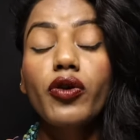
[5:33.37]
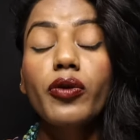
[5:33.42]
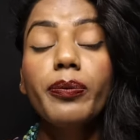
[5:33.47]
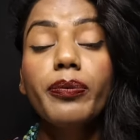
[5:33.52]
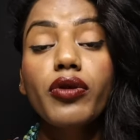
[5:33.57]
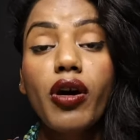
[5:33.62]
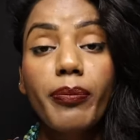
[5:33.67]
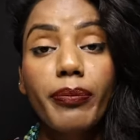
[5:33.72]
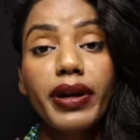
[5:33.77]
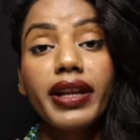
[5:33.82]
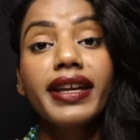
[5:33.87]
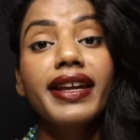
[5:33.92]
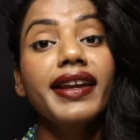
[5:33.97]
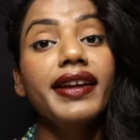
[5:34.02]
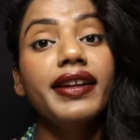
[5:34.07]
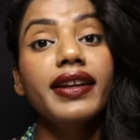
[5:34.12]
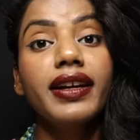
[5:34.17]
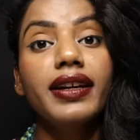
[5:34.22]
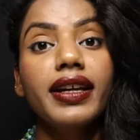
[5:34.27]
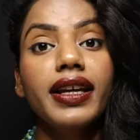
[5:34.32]
आपको
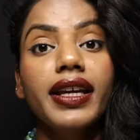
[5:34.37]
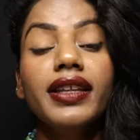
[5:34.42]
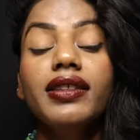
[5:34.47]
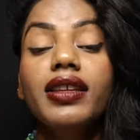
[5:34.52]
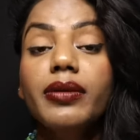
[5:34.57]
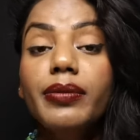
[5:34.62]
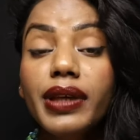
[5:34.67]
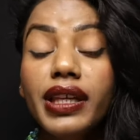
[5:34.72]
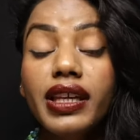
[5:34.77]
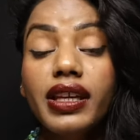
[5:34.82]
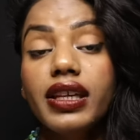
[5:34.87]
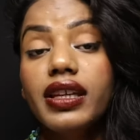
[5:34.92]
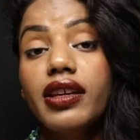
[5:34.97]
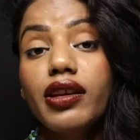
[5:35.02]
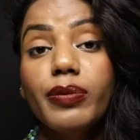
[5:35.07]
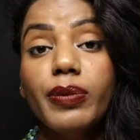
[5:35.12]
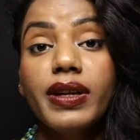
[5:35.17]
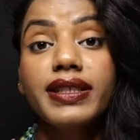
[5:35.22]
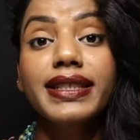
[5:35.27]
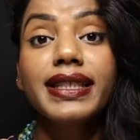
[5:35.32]
प्रॉपर केयर करना है तभी
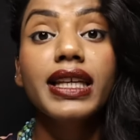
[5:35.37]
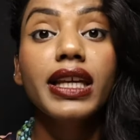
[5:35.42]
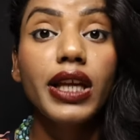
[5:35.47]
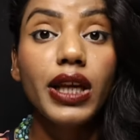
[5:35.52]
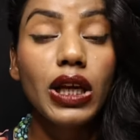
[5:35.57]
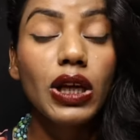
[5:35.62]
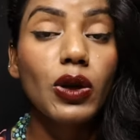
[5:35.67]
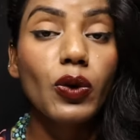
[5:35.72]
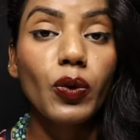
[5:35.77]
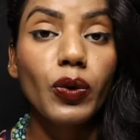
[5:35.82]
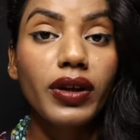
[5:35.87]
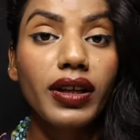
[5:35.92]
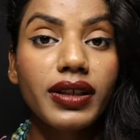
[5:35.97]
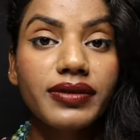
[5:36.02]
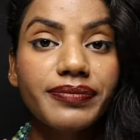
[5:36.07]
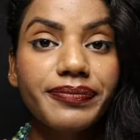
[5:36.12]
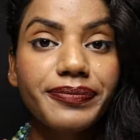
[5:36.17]
ये ईयर पियर्सिंग हील